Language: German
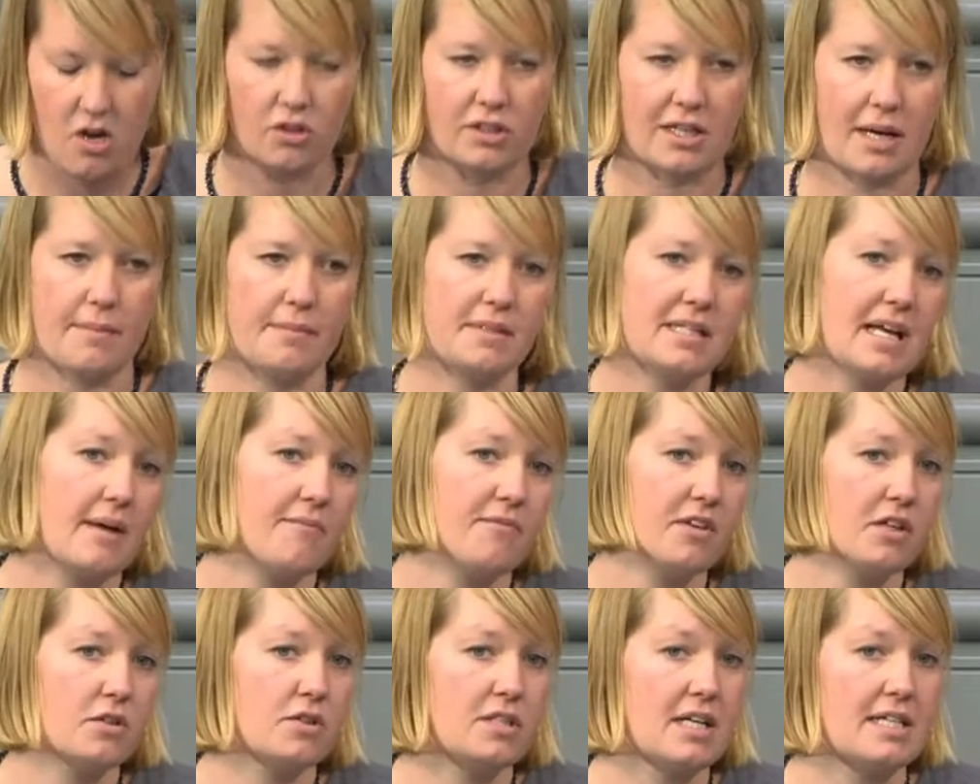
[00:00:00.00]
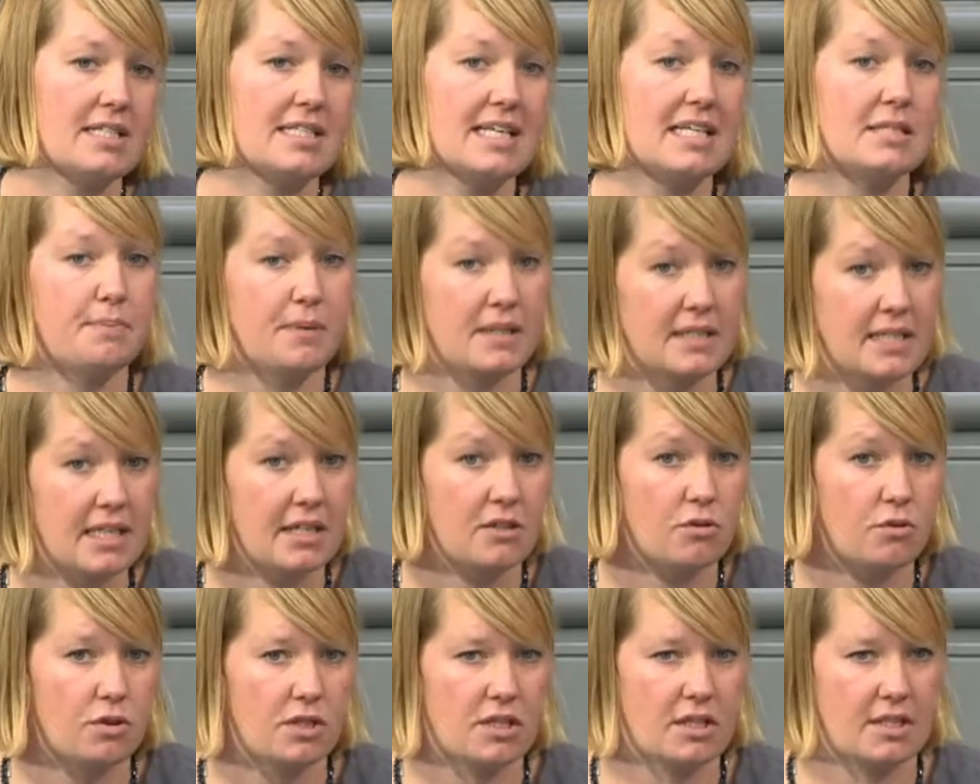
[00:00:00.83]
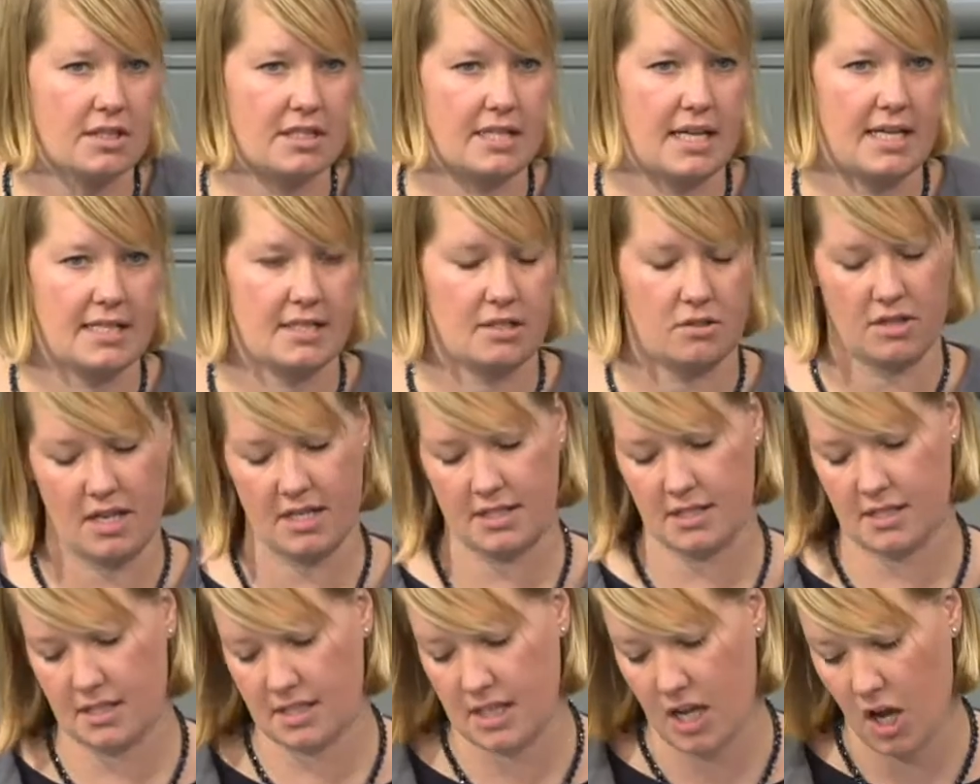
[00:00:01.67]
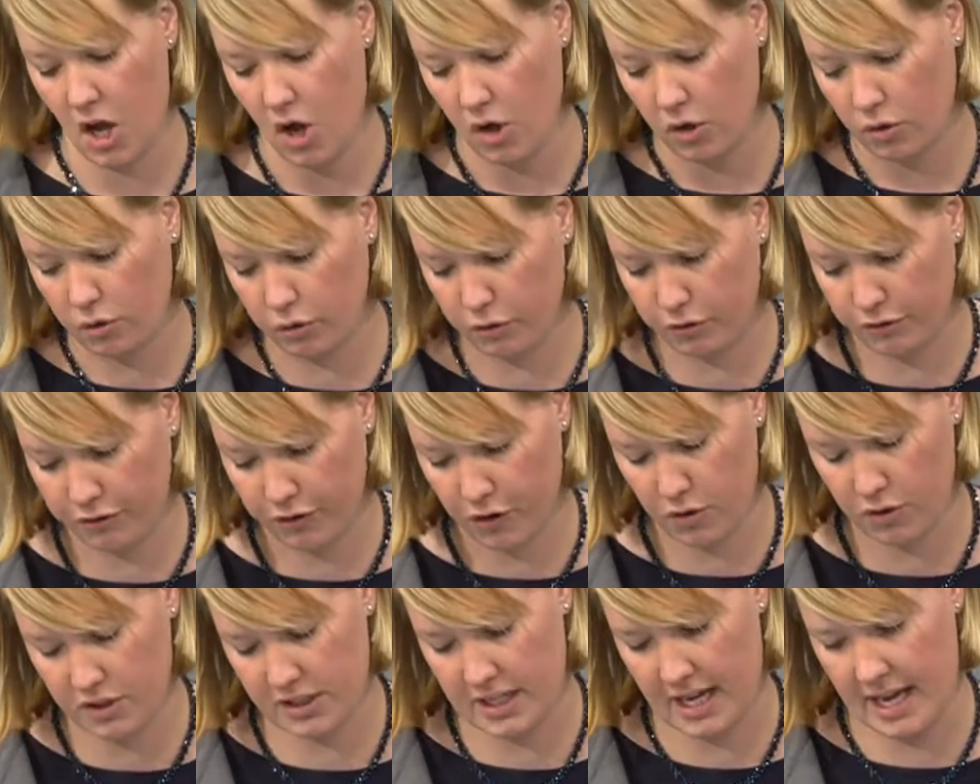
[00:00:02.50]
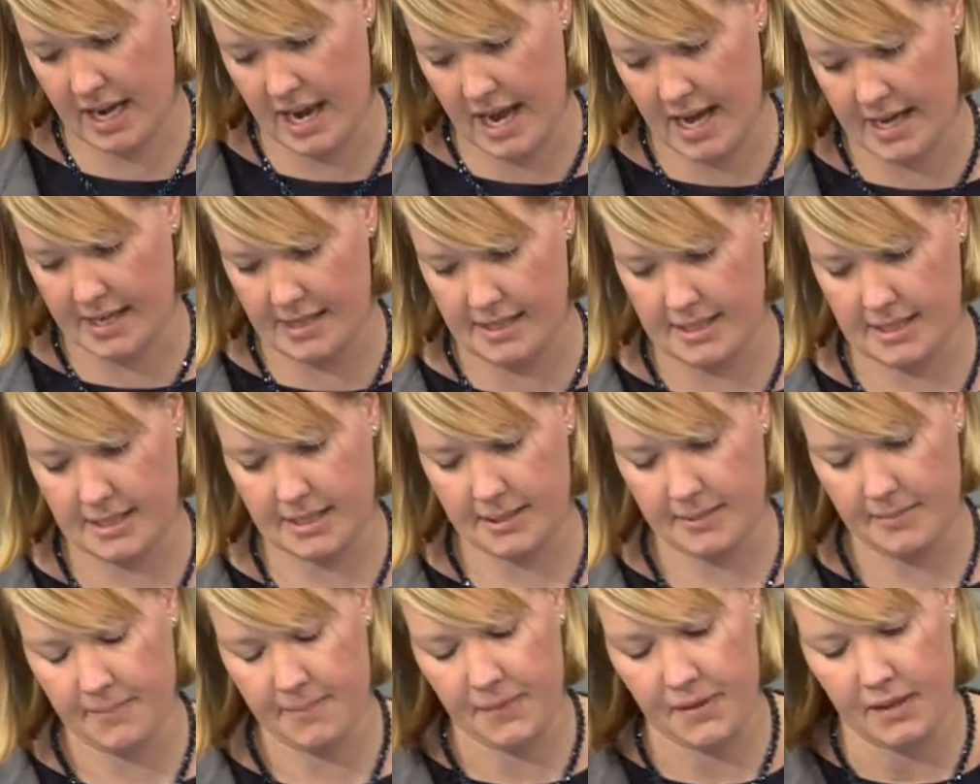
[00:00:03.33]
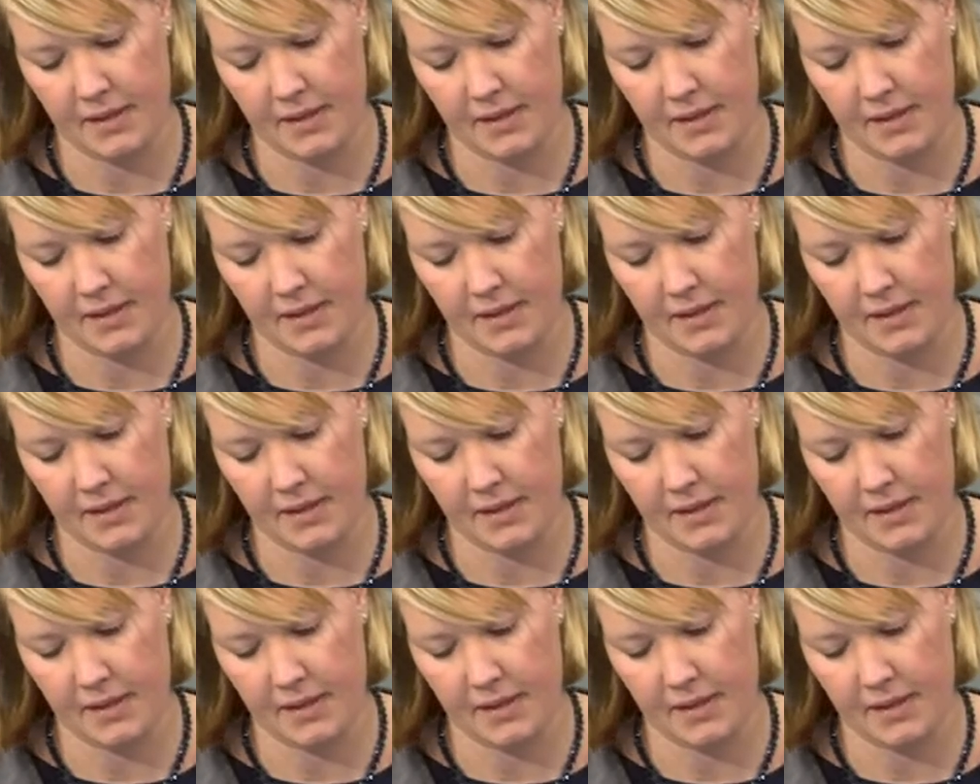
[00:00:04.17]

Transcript: Und damit haben wir uns als SPD durchgesetzt, und das ist gut für unser Land.